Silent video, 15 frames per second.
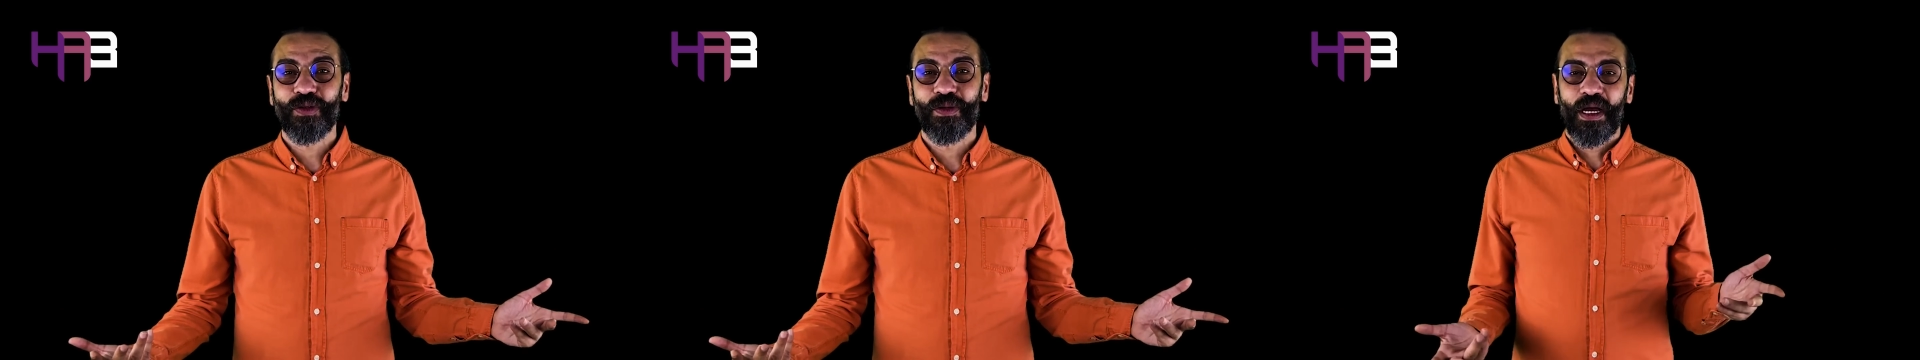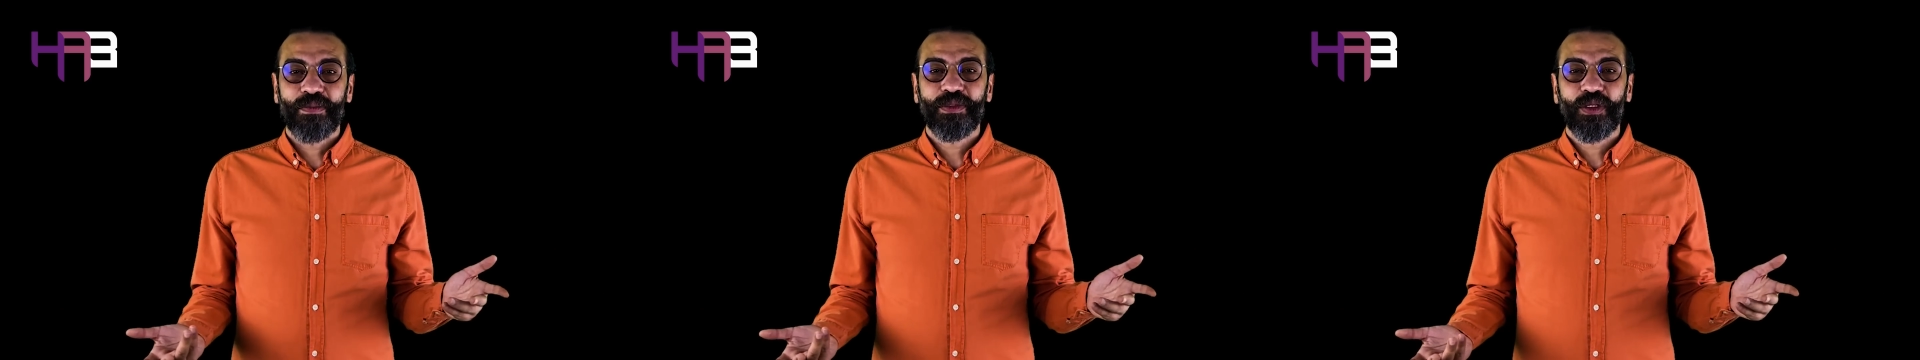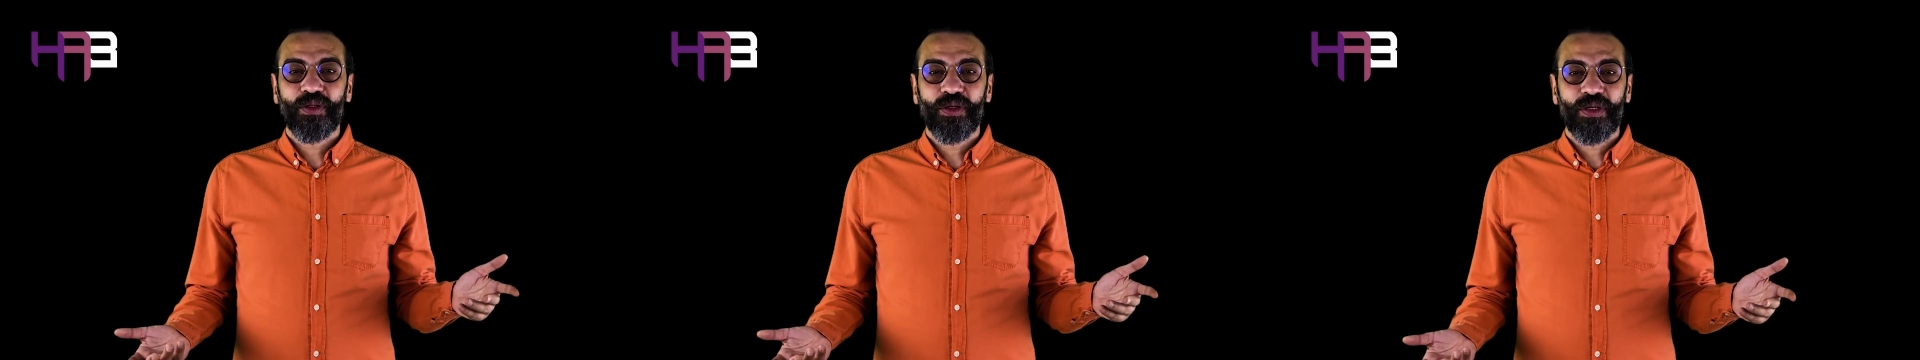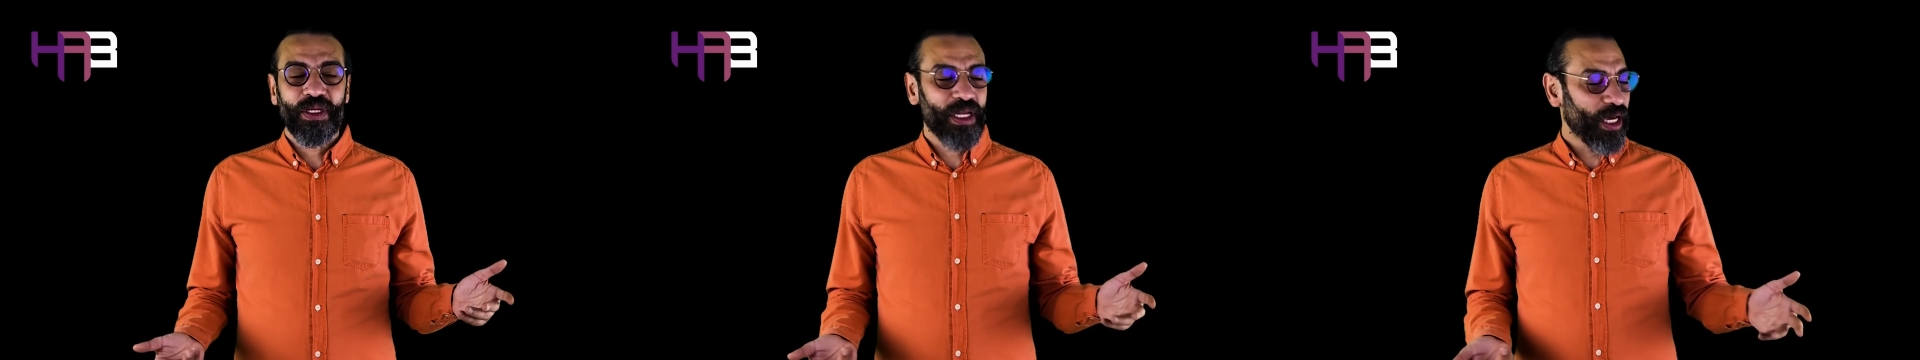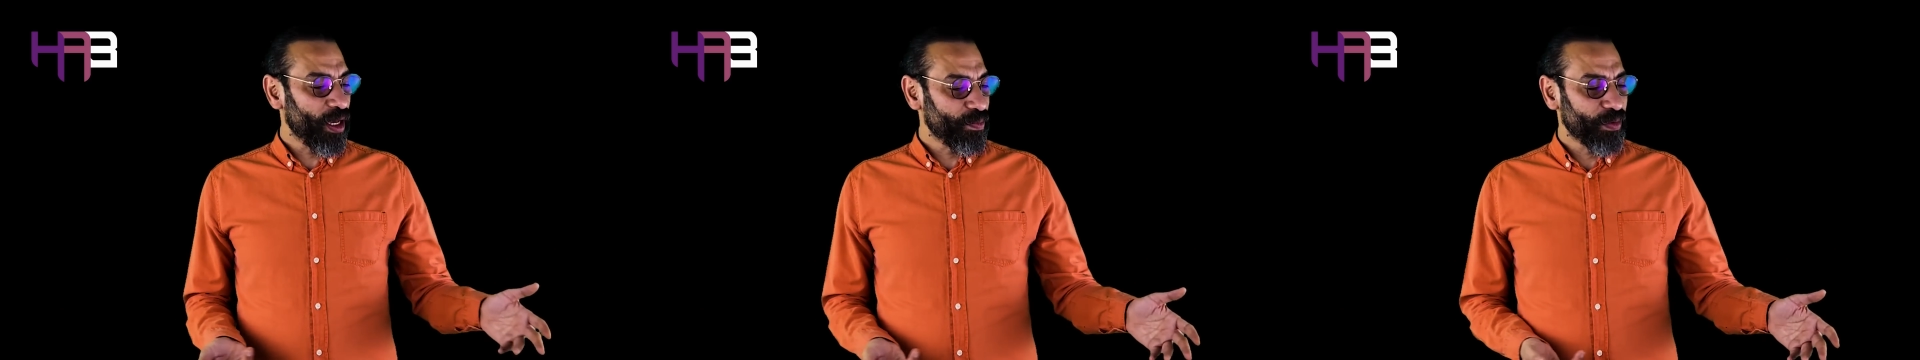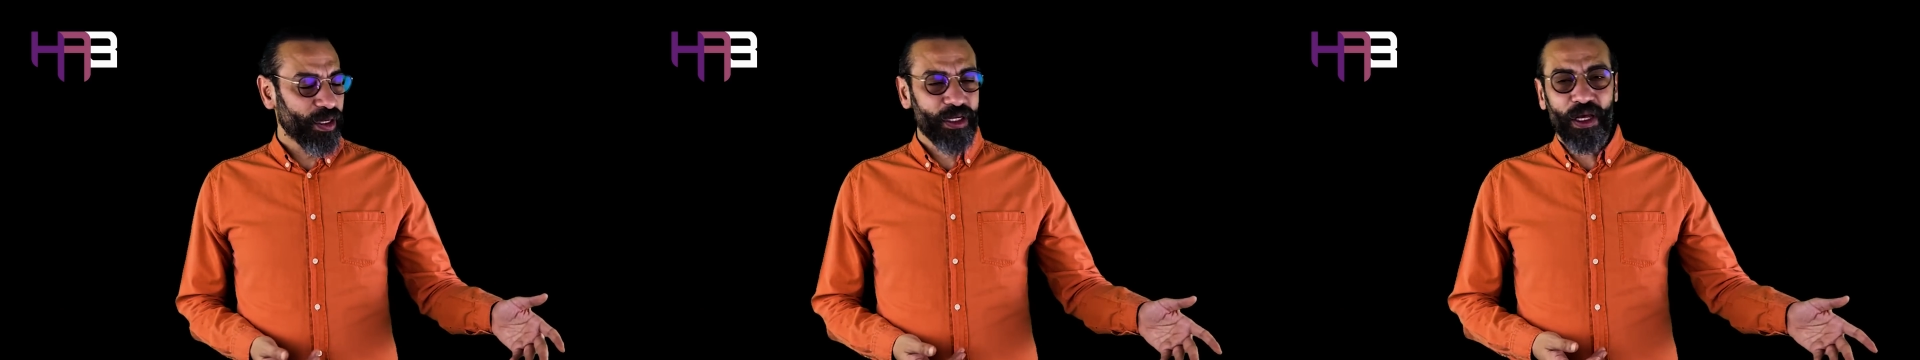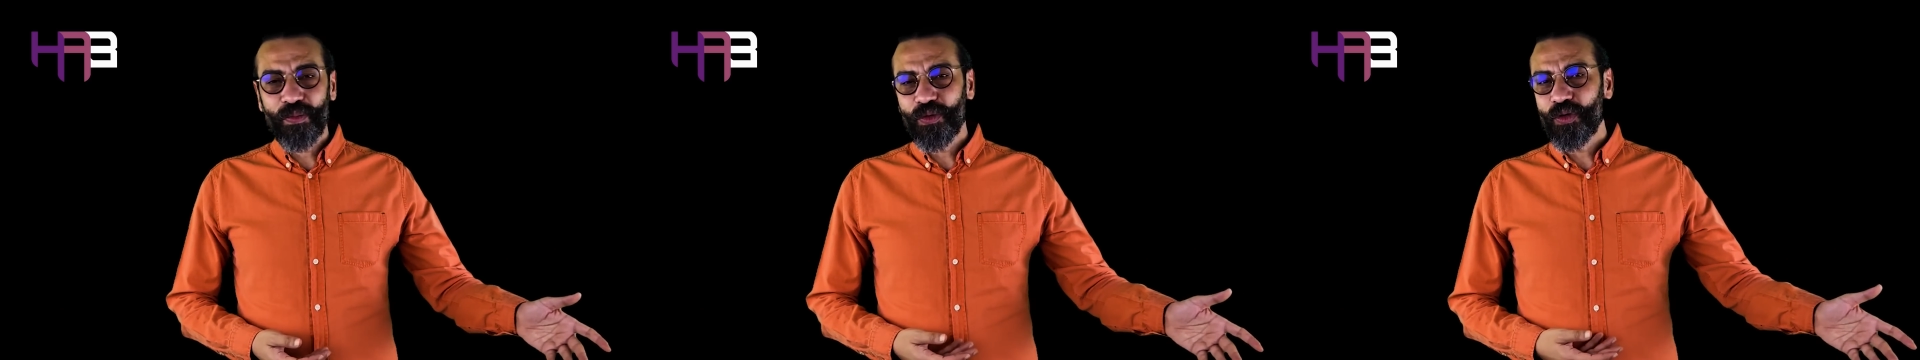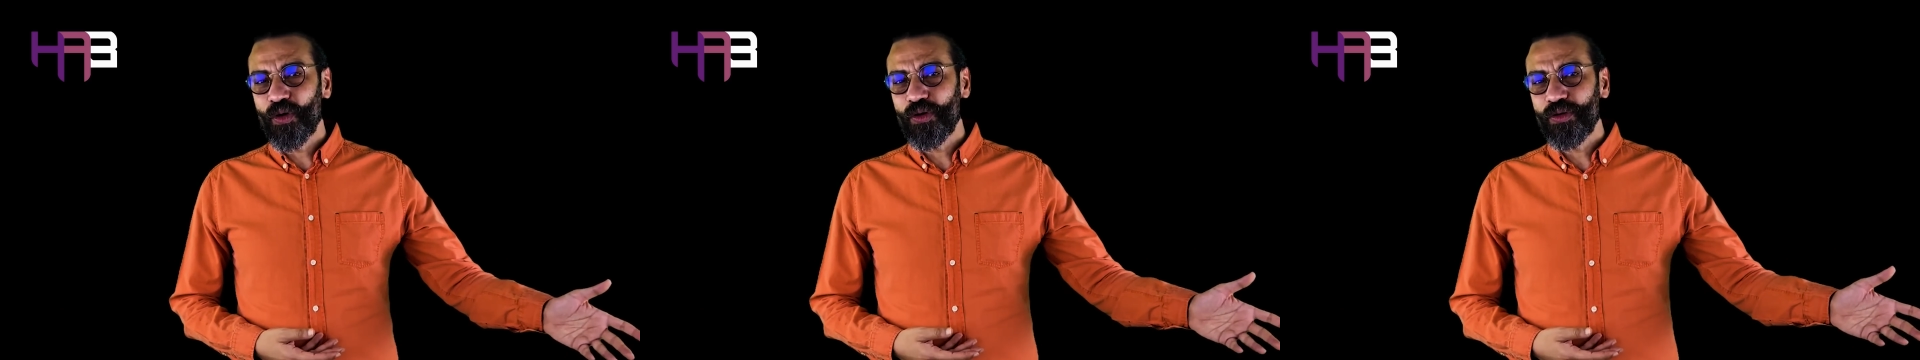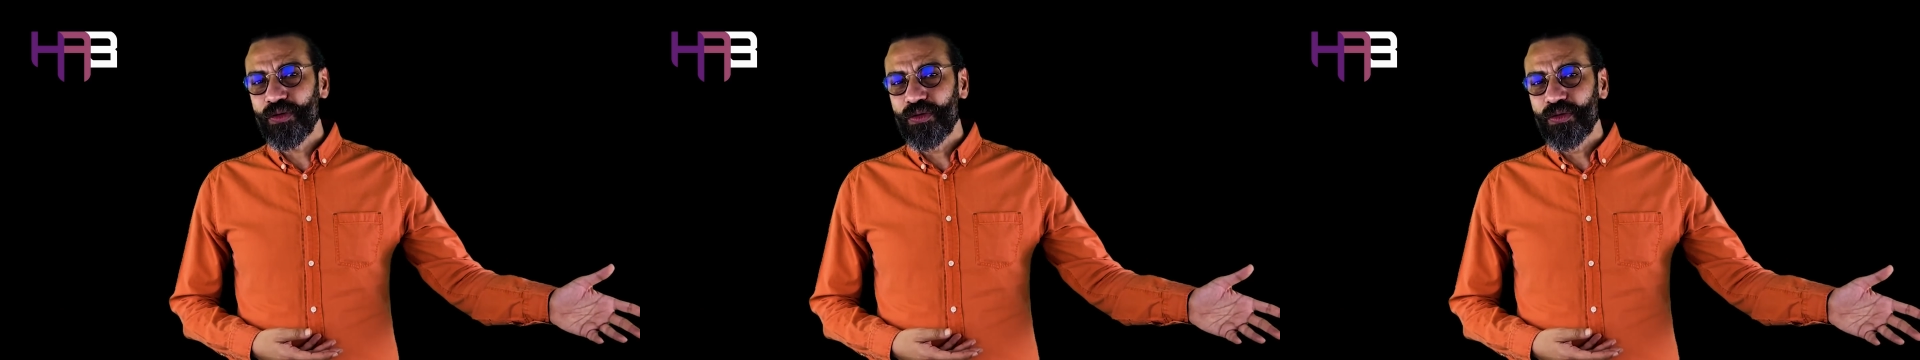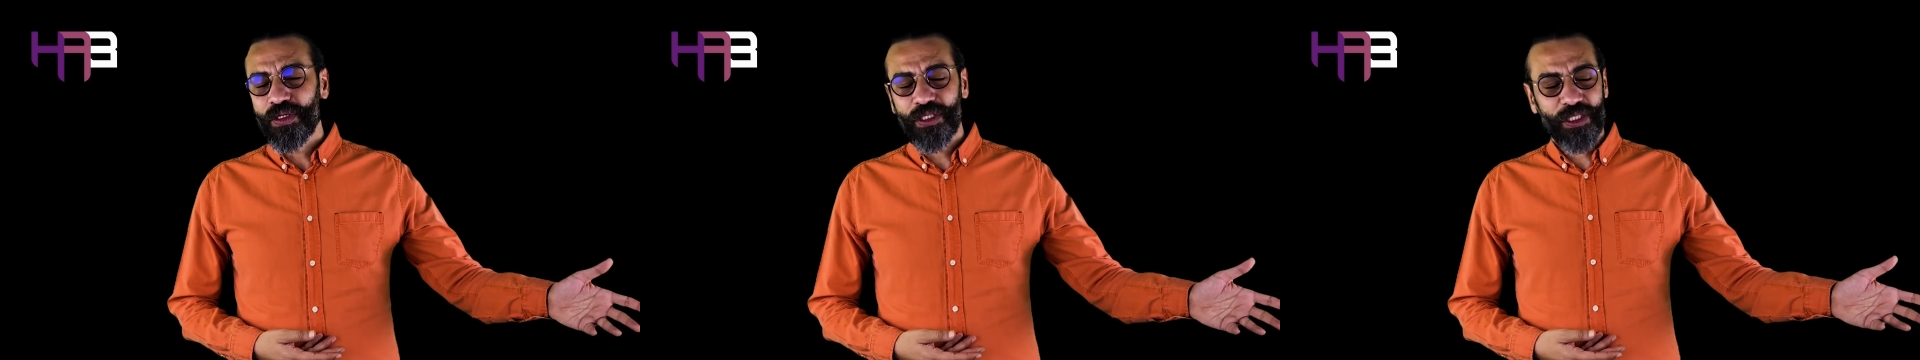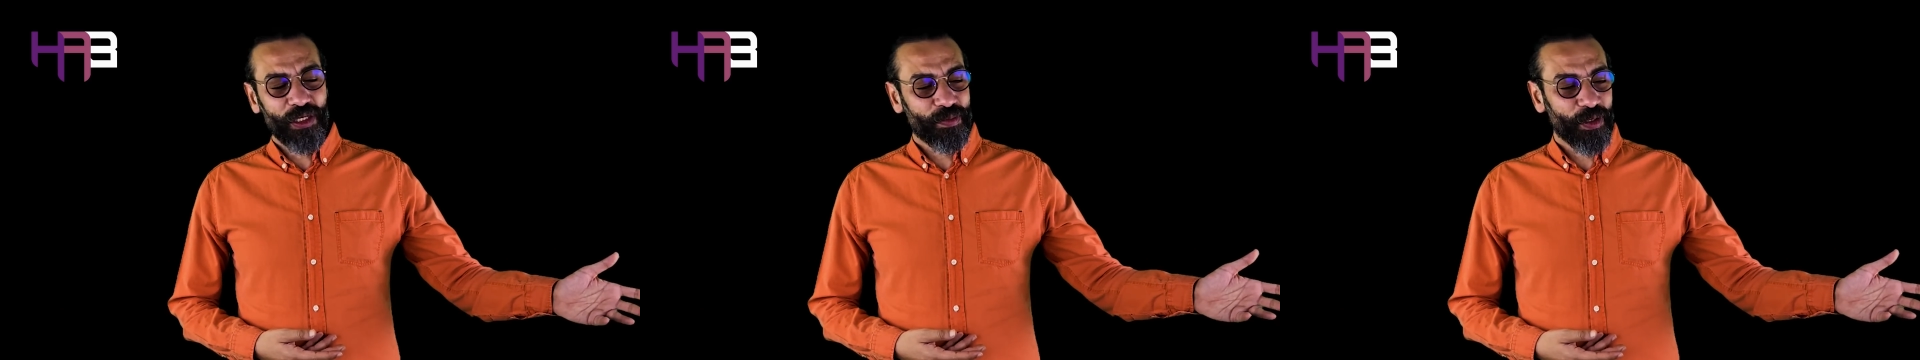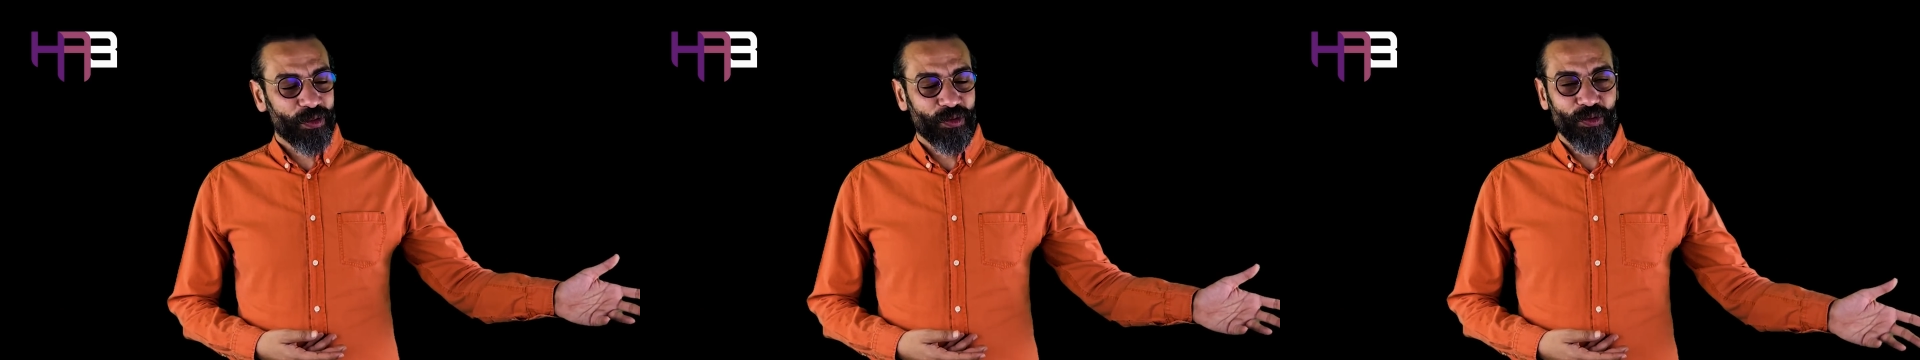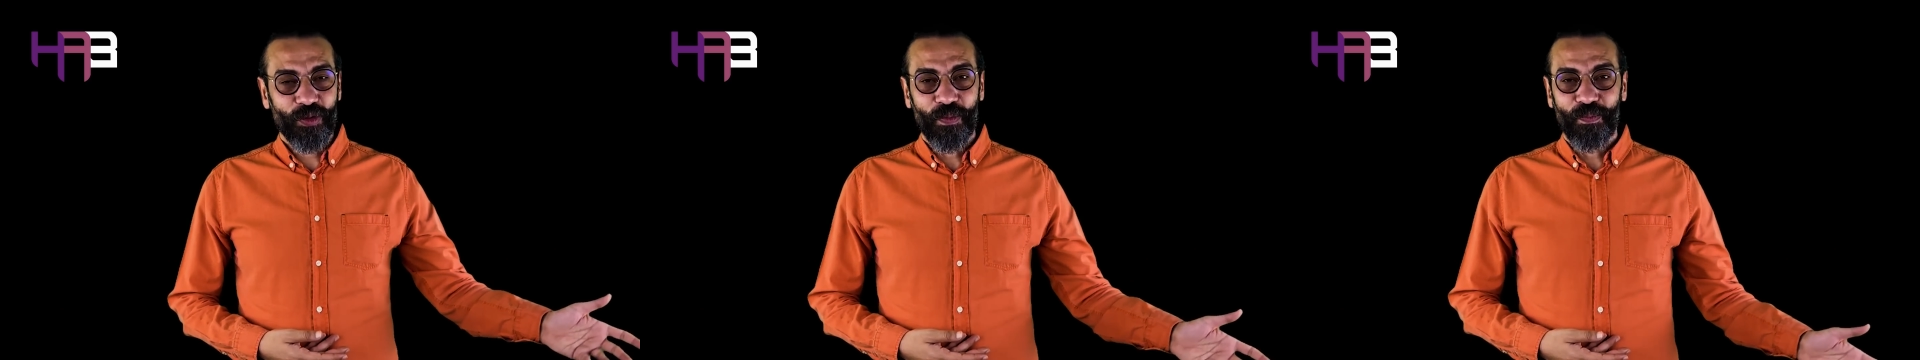Amca diyor ki ne kaplanı ya bu koyun. İşine bak diyor.